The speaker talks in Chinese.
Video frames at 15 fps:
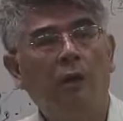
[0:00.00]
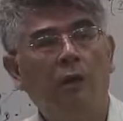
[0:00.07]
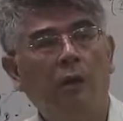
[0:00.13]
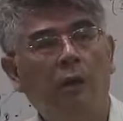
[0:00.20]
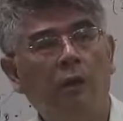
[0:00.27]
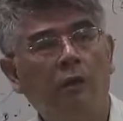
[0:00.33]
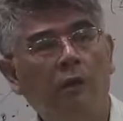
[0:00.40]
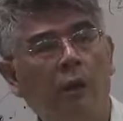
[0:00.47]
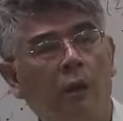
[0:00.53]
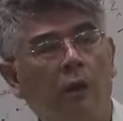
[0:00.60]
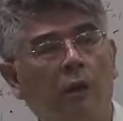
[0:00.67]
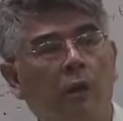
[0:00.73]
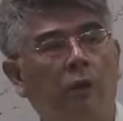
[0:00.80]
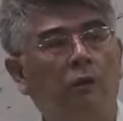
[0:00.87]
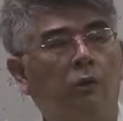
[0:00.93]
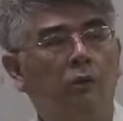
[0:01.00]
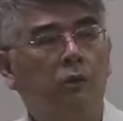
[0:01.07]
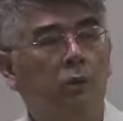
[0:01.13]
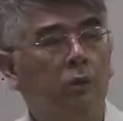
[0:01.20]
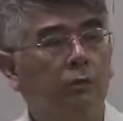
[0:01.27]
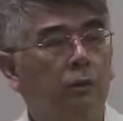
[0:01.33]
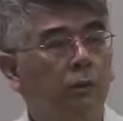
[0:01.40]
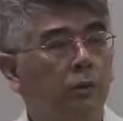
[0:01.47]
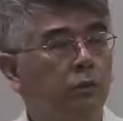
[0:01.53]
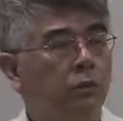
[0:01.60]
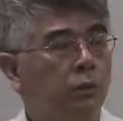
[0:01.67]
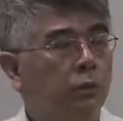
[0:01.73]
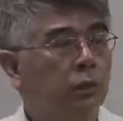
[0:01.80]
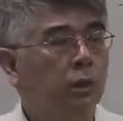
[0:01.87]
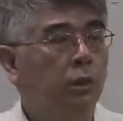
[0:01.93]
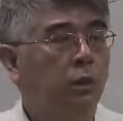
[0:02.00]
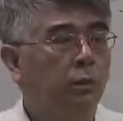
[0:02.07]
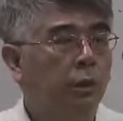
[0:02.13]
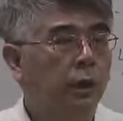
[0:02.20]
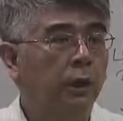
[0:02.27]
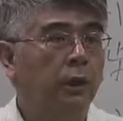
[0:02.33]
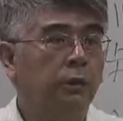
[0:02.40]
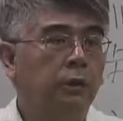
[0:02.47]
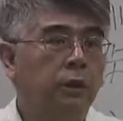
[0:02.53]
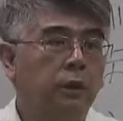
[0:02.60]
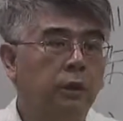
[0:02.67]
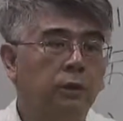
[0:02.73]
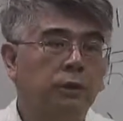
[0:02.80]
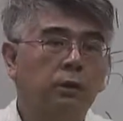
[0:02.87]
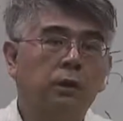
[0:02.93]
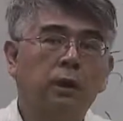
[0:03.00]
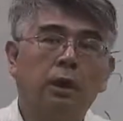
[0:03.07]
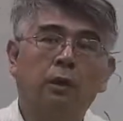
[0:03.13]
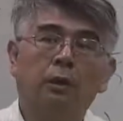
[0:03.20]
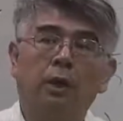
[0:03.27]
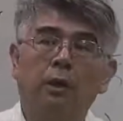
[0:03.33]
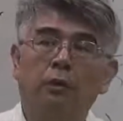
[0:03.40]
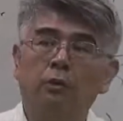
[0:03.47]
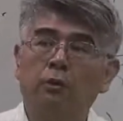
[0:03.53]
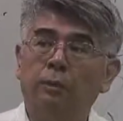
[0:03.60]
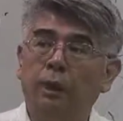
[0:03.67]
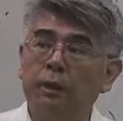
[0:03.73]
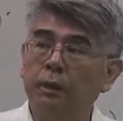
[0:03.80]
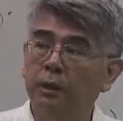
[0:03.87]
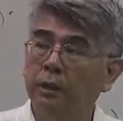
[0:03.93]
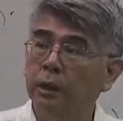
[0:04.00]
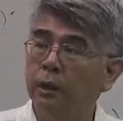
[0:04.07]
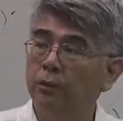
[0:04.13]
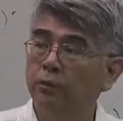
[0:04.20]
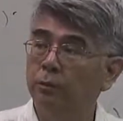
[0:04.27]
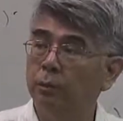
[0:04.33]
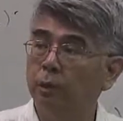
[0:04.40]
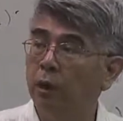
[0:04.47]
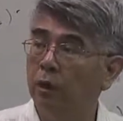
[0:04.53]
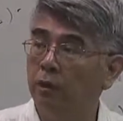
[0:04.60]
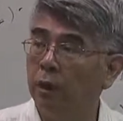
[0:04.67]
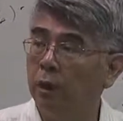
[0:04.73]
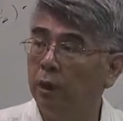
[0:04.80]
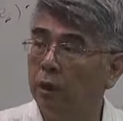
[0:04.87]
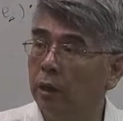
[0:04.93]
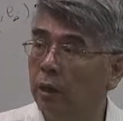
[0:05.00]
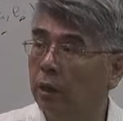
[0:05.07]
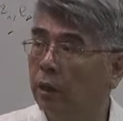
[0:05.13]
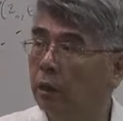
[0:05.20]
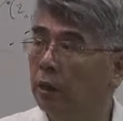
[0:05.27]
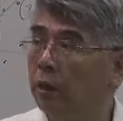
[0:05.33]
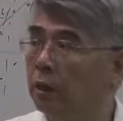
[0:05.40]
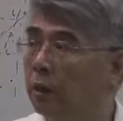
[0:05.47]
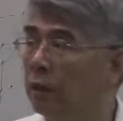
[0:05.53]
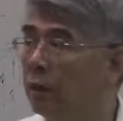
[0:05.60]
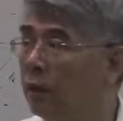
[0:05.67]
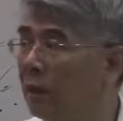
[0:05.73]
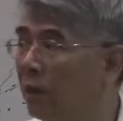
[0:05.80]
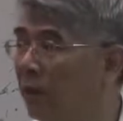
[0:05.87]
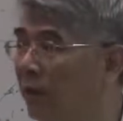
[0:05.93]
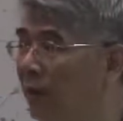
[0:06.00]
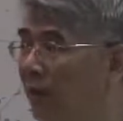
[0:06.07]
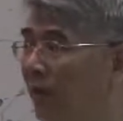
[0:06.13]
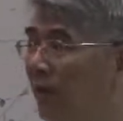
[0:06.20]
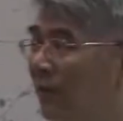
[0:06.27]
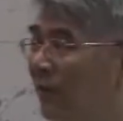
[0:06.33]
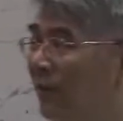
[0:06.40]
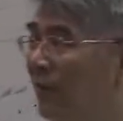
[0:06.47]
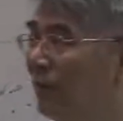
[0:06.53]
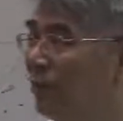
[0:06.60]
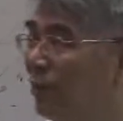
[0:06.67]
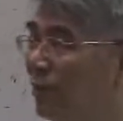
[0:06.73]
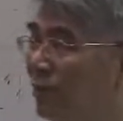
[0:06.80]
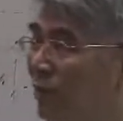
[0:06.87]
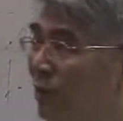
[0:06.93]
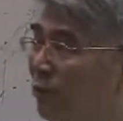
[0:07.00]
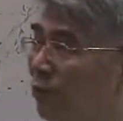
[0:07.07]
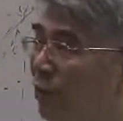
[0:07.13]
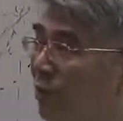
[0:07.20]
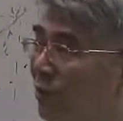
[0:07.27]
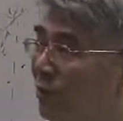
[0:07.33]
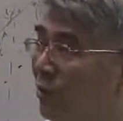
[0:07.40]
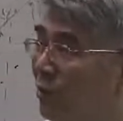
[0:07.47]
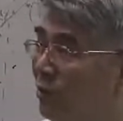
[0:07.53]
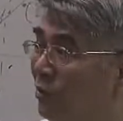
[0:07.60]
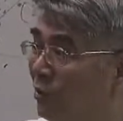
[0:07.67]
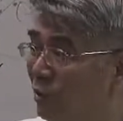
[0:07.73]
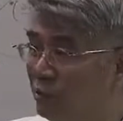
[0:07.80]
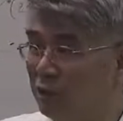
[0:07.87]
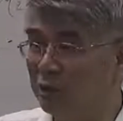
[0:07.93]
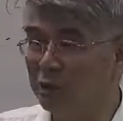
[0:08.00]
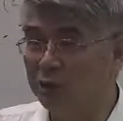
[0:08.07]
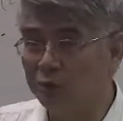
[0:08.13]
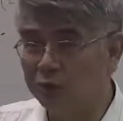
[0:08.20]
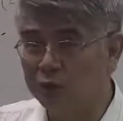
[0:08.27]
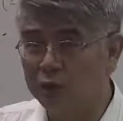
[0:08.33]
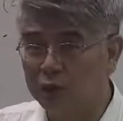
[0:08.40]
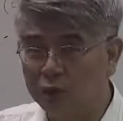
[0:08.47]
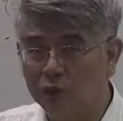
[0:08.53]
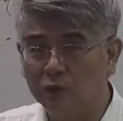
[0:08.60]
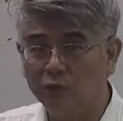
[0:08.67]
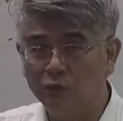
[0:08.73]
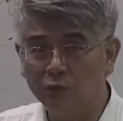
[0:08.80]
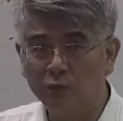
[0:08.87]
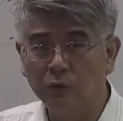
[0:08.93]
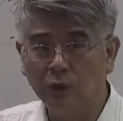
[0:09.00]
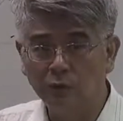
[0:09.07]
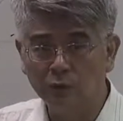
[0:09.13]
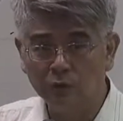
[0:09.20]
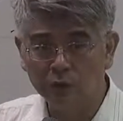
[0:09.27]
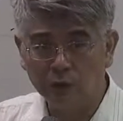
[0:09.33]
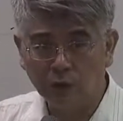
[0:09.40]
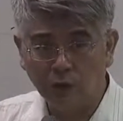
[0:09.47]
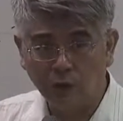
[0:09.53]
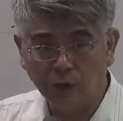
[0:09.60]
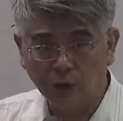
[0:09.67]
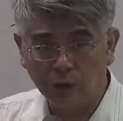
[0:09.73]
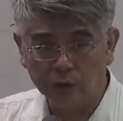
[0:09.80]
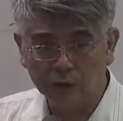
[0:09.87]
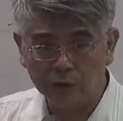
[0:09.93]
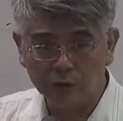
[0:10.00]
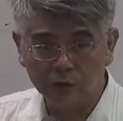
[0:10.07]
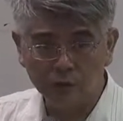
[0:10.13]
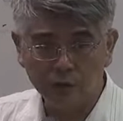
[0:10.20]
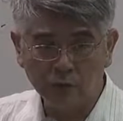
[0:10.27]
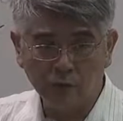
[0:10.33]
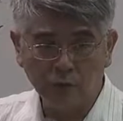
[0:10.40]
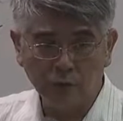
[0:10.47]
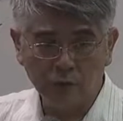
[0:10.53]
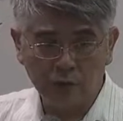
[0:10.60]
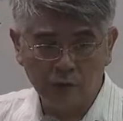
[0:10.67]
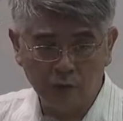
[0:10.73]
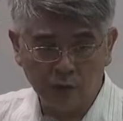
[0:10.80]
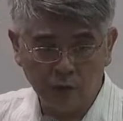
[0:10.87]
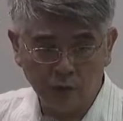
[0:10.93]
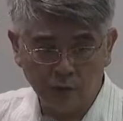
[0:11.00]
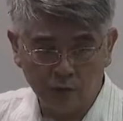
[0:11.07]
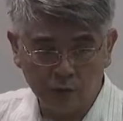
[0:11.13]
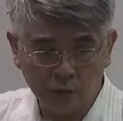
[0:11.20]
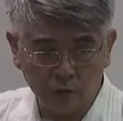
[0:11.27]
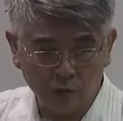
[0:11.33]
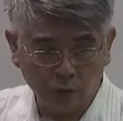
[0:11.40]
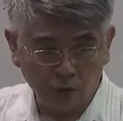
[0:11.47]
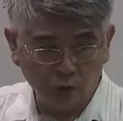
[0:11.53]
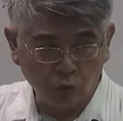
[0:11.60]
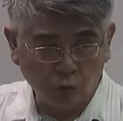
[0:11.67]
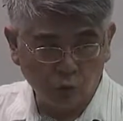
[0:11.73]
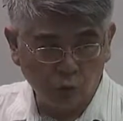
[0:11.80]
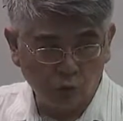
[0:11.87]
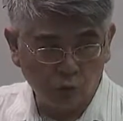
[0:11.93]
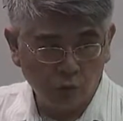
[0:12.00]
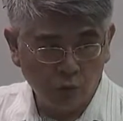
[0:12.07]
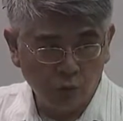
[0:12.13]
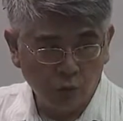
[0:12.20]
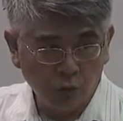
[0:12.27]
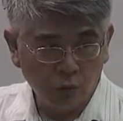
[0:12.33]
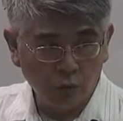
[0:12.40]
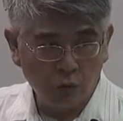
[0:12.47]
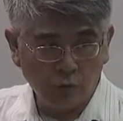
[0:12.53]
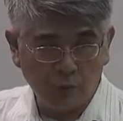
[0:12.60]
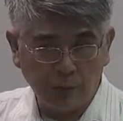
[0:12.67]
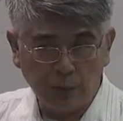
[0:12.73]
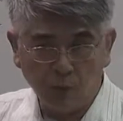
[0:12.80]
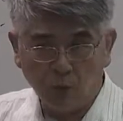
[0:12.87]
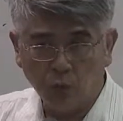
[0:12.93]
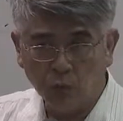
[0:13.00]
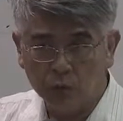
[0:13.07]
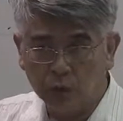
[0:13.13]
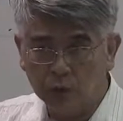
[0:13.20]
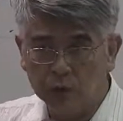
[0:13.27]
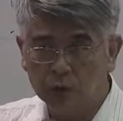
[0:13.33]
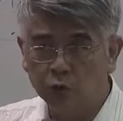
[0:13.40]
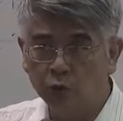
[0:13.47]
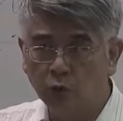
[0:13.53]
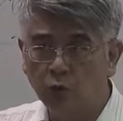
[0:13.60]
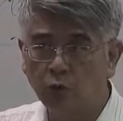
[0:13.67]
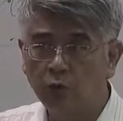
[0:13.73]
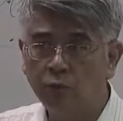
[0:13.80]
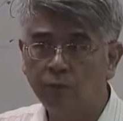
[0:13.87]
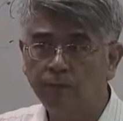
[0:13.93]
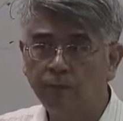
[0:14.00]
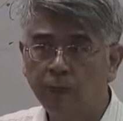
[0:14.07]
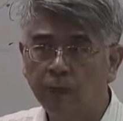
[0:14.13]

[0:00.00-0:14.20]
那哎，同学，你不能说以后我看到任何 outlier 我都把它移掉，就没有 outlier 哈，不能这样做。你你要真的去检验，说到底这个 outlier 是是计计算错误，是笔误、登记错误，